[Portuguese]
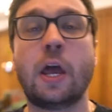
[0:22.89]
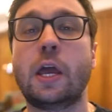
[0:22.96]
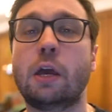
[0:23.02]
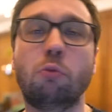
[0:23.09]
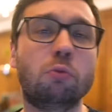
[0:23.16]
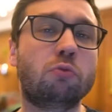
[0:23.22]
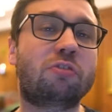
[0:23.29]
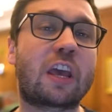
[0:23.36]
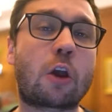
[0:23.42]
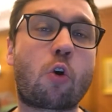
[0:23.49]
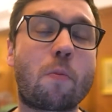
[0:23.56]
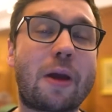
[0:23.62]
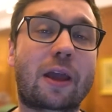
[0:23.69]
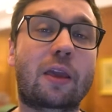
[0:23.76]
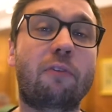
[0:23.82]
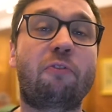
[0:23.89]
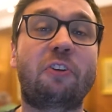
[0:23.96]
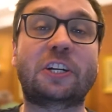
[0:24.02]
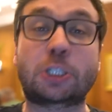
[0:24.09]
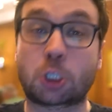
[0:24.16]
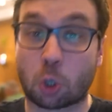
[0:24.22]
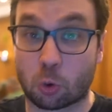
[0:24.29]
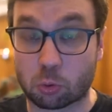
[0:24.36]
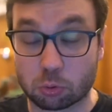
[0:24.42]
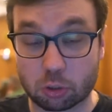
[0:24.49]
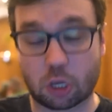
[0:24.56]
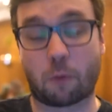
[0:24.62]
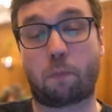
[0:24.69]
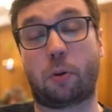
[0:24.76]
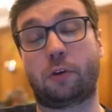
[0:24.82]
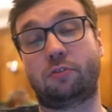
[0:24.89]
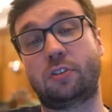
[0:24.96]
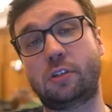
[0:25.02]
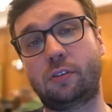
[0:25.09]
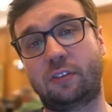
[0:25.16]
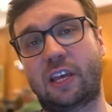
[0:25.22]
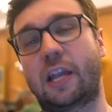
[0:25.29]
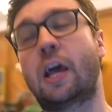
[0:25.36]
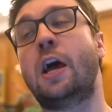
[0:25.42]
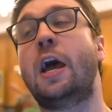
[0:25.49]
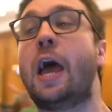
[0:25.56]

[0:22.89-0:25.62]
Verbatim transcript: Eu não sei como é que fechou. O que eu posso te dizer